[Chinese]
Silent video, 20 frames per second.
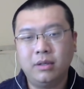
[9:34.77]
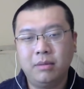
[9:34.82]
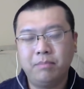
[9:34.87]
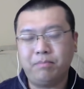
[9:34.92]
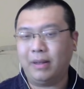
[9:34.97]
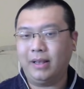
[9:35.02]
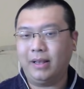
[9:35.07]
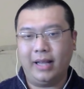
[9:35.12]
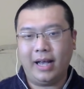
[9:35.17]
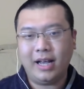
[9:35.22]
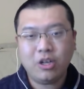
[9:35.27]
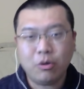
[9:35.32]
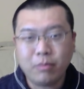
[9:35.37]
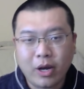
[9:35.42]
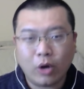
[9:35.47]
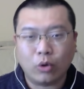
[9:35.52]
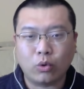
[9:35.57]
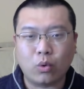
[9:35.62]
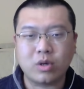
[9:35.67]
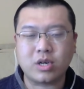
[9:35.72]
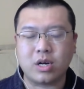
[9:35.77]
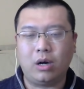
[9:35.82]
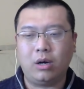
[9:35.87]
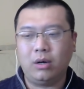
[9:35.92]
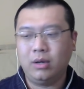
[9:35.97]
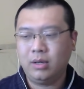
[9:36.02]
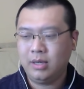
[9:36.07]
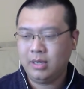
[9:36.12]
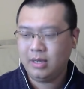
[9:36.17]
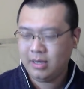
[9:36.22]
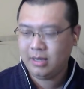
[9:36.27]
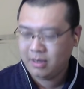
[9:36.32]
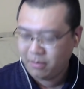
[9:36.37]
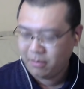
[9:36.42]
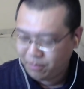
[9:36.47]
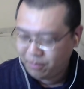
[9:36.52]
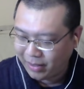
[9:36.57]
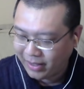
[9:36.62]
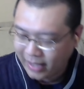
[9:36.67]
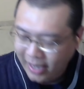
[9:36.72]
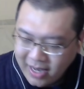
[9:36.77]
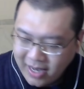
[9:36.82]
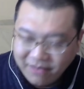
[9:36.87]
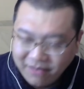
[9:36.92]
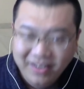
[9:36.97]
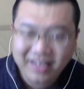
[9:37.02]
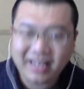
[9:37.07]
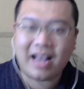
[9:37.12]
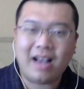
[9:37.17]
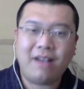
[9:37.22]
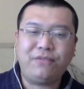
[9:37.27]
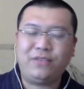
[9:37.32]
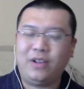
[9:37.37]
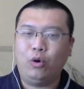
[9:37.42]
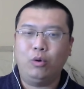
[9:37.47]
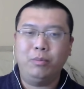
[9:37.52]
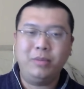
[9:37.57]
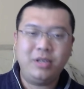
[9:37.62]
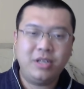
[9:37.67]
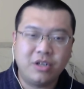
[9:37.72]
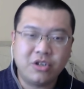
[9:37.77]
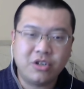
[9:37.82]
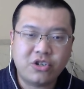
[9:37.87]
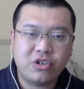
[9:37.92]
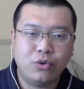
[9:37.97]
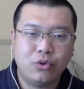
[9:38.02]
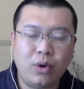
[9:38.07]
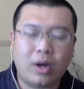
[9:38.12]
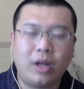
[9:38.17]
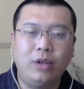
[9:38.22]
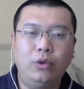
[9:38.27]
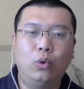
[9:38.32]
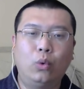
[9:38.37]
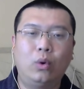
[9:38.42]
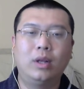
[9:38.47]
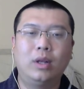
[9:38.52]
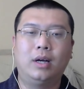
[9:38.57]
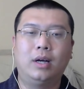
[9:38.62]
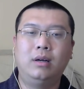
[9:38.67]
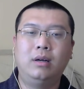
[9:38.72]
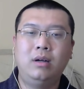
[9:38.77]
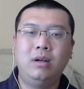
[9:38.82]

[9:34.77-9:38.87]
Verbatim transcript: 本来就没有多少，本来因为 NAFTA 我们已经失去很多了，